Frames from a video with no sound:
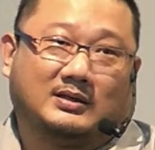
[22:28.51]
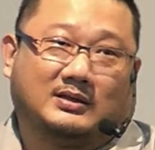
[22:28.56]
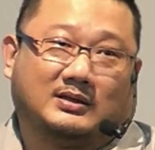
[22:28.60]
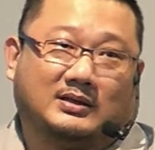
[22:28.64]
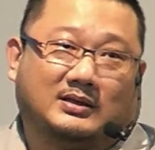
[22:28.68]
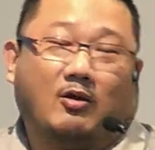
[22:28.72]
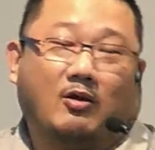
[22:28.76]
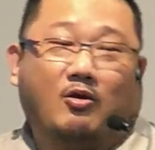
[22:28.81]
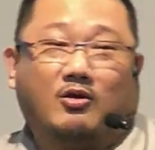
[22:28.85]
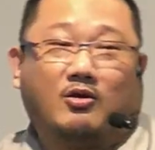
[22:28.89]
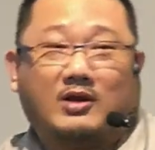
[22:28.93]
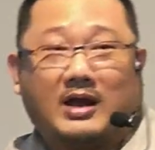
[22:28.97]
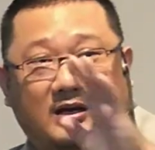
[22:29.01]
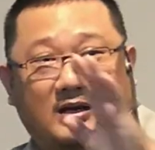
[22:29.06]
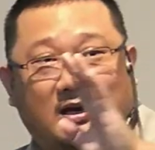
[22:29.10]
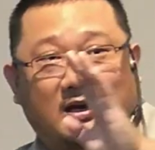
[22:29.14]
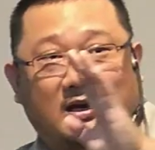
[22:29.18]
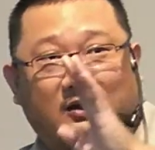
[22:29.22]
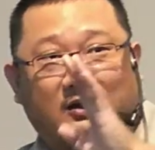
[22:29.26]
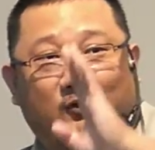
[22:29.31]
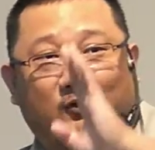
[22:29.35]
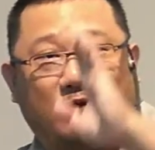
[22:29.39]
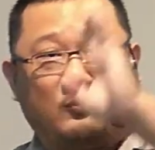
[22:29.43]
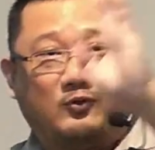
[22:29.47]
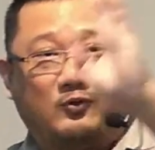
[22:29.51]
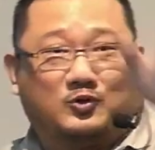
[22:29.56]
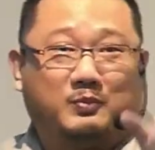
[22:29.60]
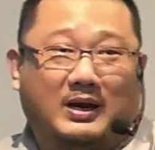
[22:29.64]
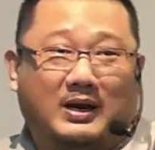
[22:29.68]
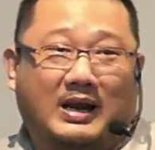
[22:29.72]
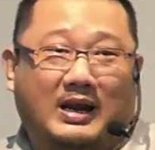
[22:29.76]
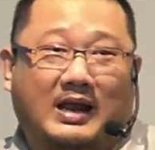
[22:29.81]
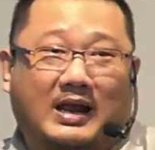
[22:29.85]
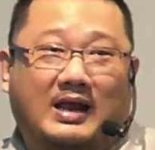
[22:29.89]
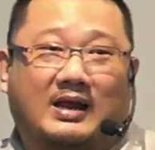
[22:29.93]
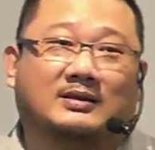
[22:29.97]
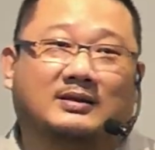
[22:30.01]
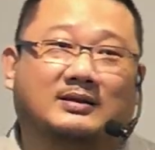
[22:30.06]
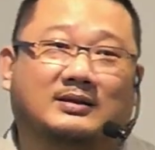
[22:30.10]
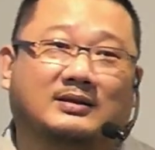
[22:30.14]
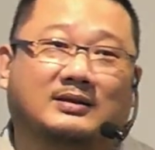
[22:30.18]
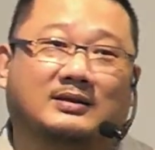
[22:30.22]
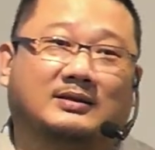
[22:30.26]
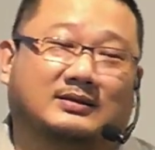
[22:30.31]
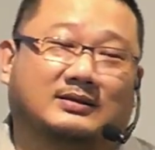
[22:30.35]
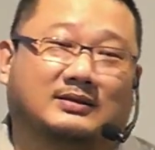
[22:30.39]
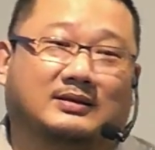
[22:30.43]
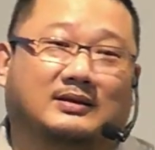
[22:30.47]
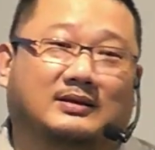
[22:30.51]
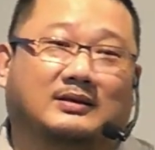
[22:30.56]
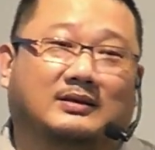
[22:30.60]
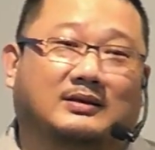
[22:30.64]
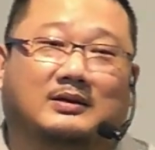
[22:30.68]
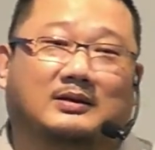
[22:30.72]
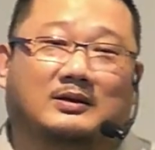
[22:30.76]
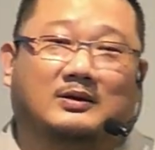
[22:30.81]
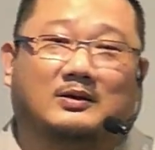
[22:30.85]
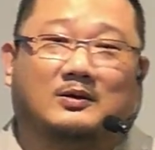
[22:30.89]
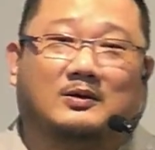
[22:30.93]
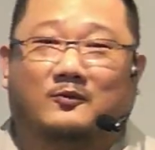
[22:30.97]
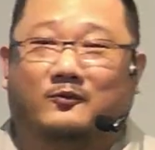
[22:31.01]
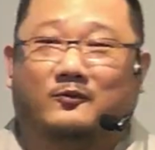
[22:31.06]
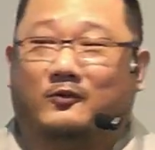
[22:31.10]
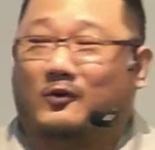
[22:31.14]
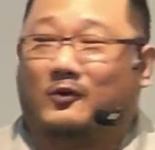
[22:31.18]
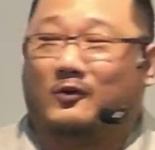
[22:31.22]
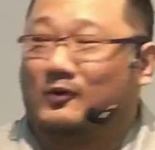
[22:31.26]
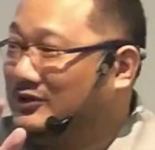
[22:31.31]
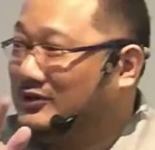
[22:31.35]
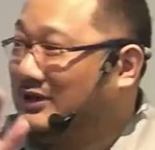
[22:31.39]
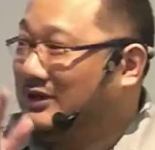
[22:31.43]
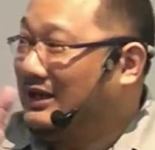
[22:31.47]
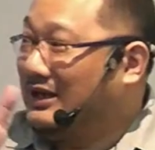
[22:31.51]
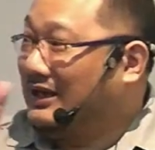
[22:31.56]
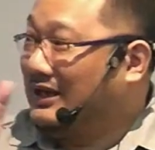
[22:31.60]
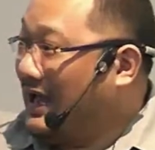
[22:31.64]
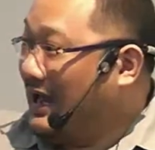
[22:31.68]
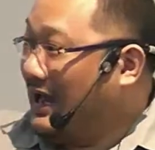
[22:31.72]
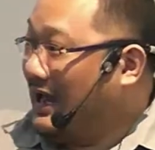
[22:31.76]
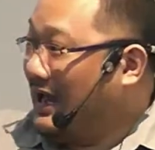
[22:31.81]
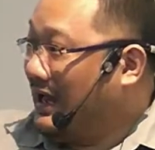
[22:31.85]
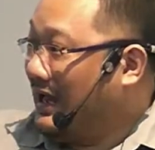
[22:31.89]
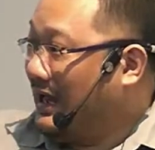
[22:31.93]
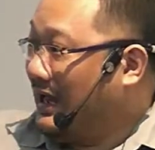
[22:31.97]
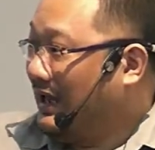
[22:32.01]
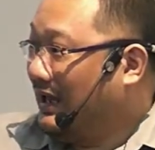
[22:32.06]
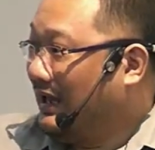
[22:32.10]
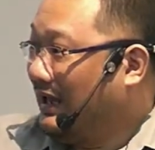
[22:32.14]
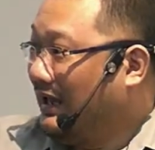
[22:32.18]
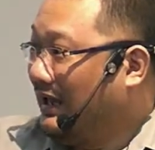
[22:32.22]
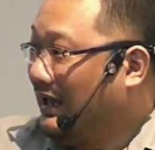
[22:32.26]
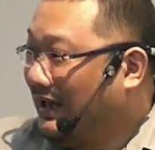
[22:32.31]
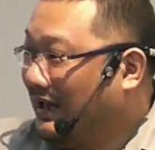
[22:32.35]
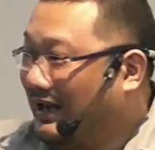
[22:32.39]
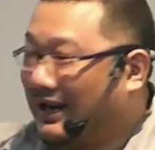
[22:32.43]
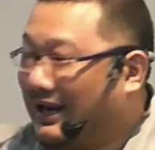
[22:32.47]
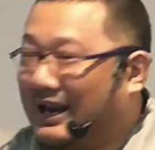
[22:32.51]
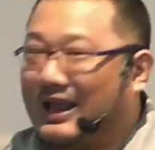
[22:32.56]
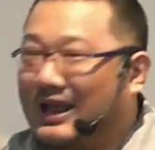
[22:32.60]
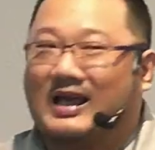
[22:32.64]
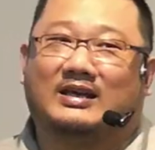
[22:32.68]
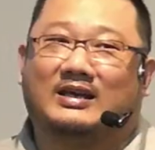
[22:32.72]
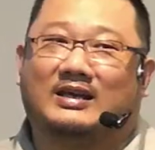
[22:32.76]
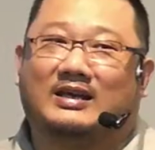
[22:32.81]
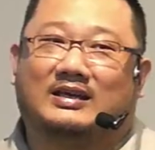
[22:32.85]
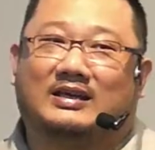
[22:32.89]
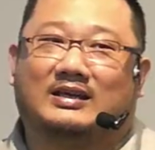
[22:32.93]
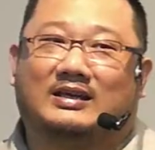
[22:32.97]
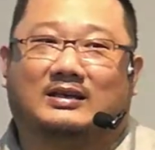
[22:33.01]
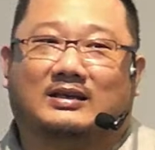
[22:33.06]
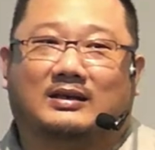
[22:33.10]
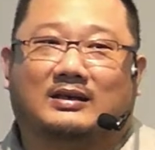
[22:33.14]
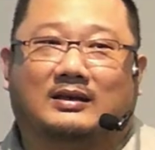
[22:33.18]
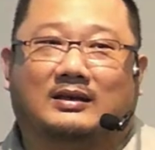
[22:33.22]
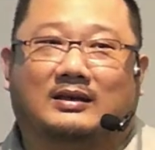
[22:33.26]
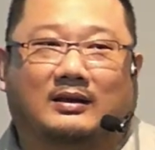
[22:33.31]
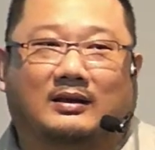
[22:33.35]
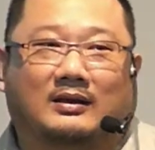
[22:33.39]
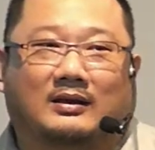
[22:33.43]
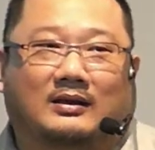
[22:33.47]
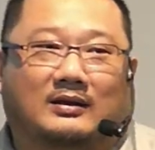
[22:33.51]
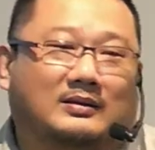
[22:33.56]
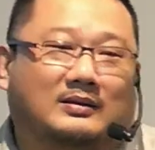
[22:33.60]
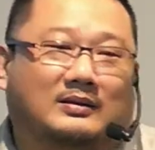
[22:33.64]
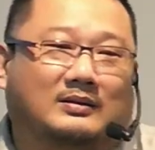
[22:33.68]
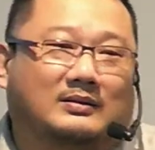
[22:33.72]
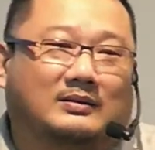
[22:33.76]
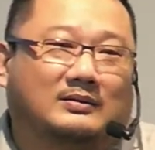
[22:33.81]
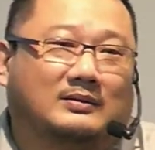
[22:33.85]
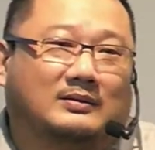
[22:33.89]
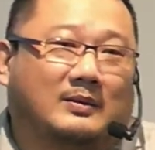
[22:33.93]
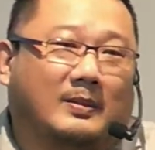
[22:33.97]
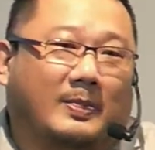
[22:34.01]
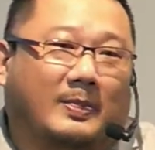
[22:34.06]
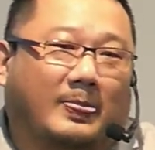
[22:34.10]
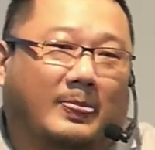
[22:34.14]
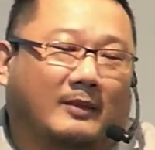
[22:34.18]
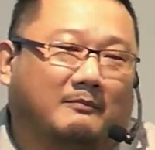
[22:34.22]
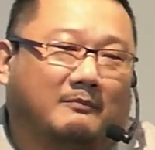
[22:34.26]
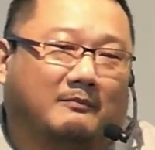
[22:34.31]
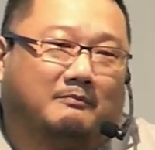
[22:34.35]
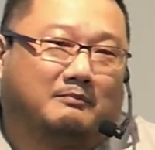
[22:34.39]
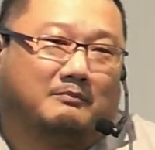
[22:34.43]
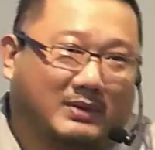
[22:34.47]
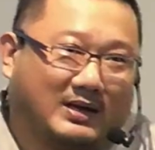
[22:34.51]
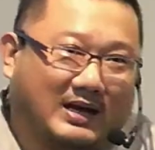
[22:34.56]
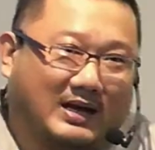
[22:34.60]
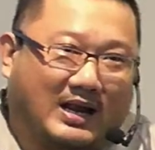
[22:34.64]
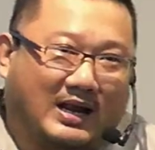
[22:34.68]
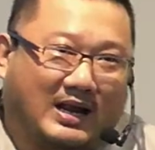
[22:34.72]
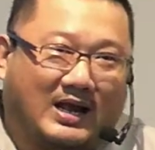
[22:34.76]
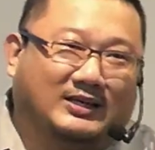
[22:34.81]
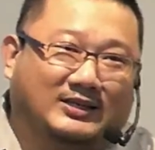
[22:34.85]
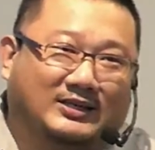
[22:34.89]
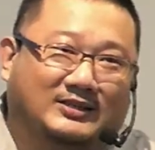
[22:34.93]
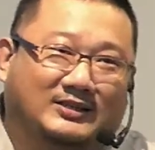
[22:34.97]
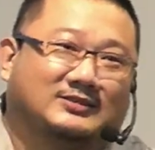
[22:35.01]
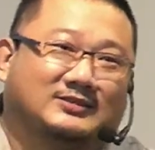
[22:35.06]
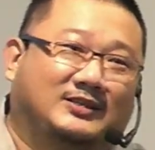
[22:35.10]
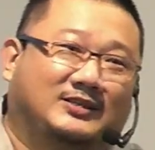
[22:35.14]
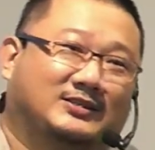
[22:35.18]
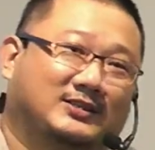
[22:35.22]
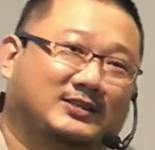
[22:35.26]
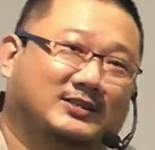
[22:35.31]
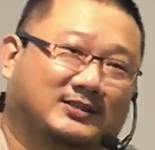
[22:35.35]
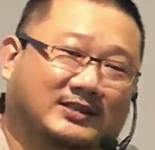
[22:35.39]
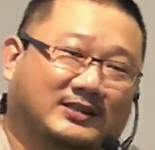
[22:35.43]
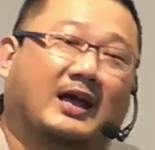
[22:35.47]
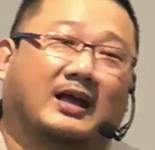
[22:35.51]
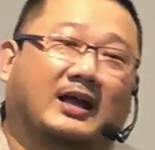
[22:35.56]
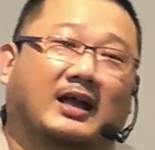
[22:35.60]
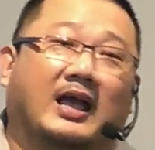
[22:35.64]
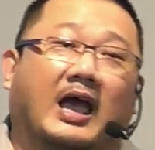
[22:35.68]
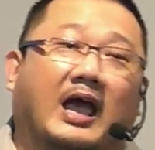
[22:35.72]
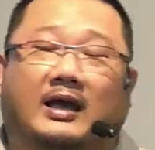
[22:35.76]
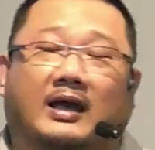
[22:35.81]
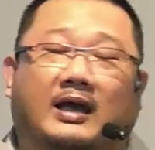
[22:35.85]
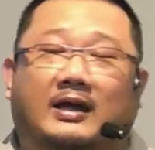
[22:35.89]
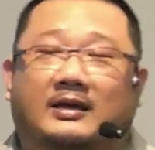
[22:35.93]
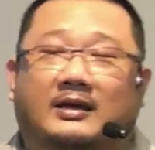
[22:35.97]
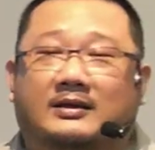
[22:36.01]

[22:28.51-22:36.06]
Kalau nggak ada fokus perang, fokusnya ke yang lain. Memerangi istri tetangga,